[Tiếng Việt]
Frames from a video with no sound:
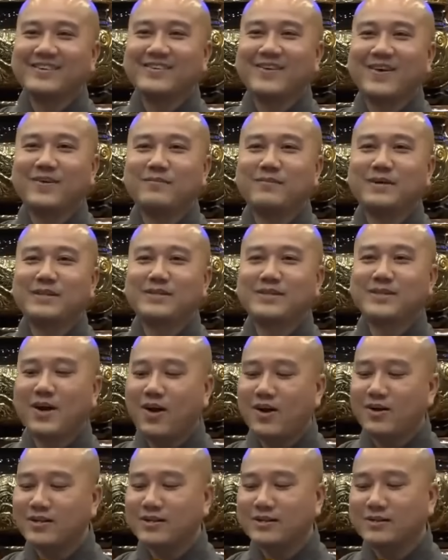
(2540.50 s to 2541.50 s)
Còn mình
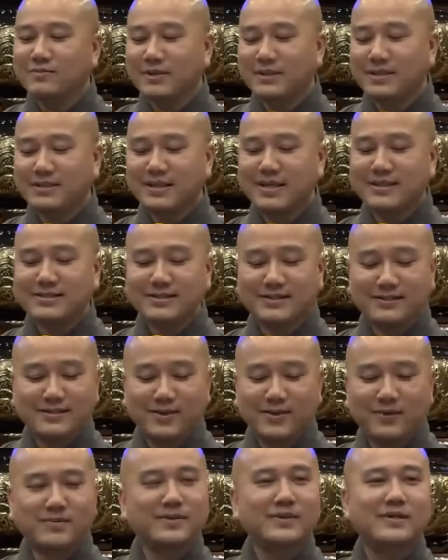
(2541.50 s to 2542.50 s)
cho được mà người ta sử
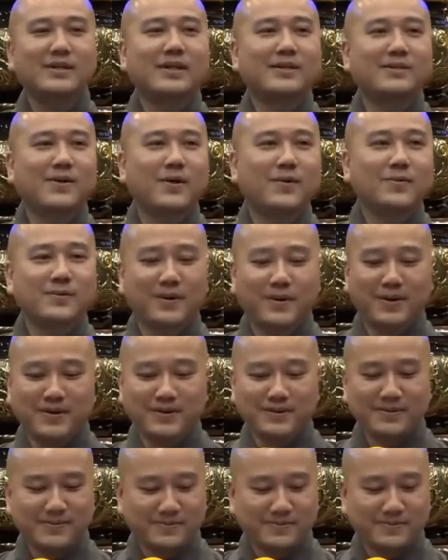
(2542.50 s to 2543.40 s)
dụng được là tốt thôi.